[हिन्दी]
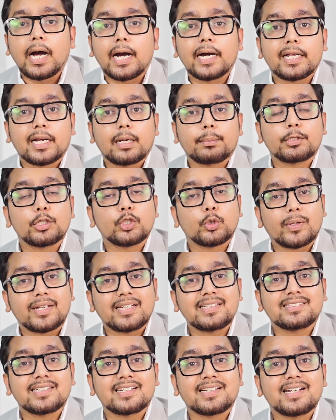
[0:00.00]
अगर आपकी
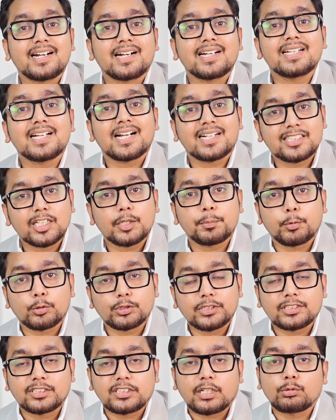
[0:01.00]
क्वेरीज है रिगार्डिंग अदर
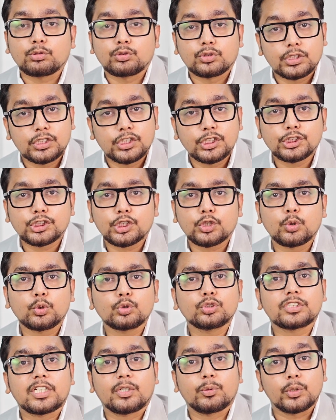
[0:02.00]
प्रोजेक्ट चाहे वो सिग्नेचर हो
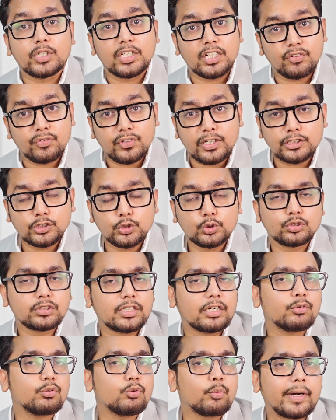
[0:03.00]
चाहे वो नवराज हो
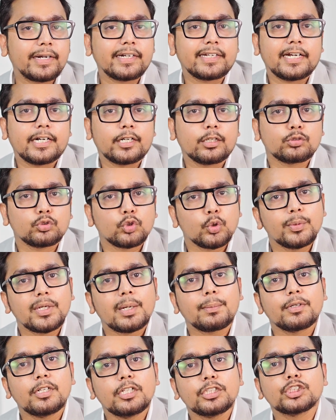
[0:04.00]
चाहे वो व्हाइट लैंड हो तो भी
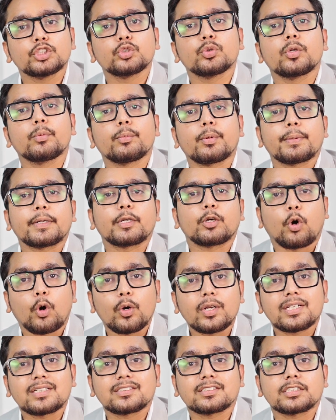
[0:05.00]
आप नीचे दिए नंबर पे
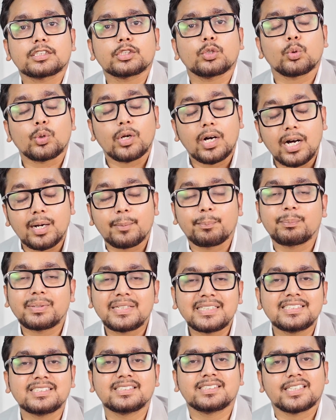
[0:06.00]
कॉल कर सकते हैं और हाँ
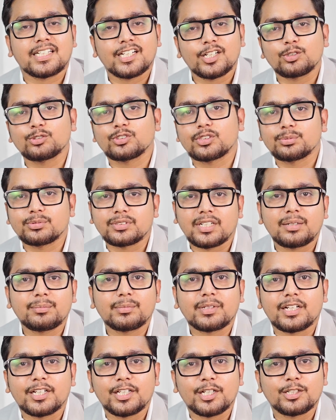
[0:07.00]
प्लीज चैनल को सब्सक्राइब
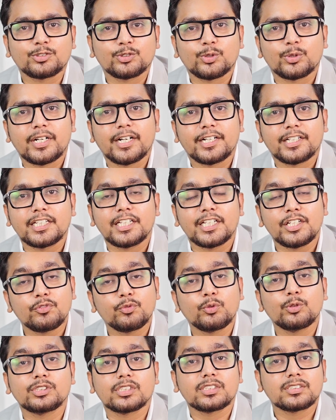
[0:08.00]
कर लेना सो डेट की इन
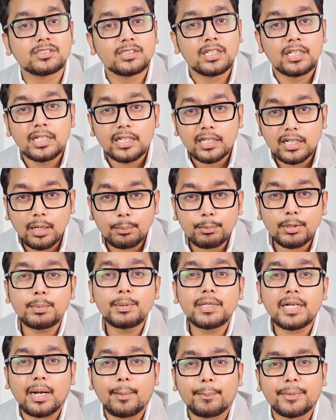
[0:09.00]
फ्यूचर कभी
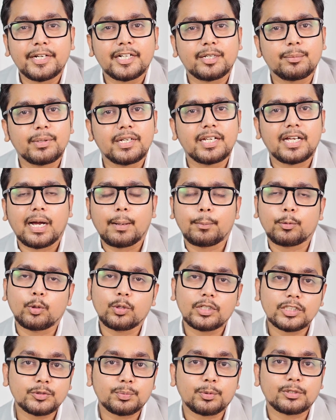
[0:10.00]
भी अपडेट मिले आपको
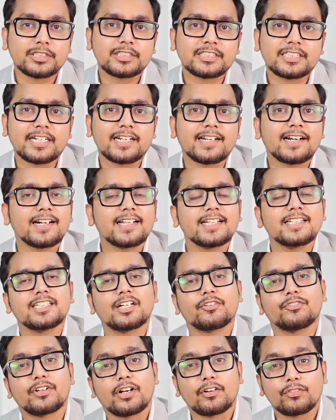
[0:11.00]
इस प्रोजेक्ट के रिगार्डिंग या
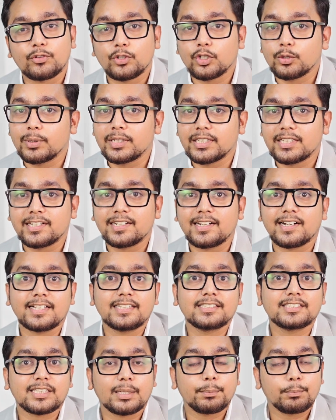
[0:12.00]
फिर अफोर्डेबल के
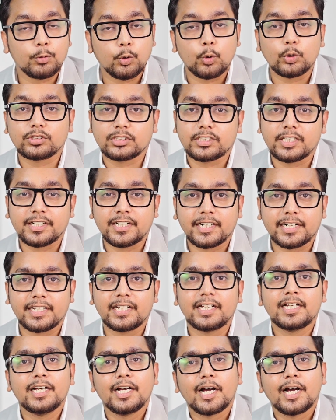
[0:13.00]
रिगार्डिंग चाहे प्लॉट्स के रिगार्डिंग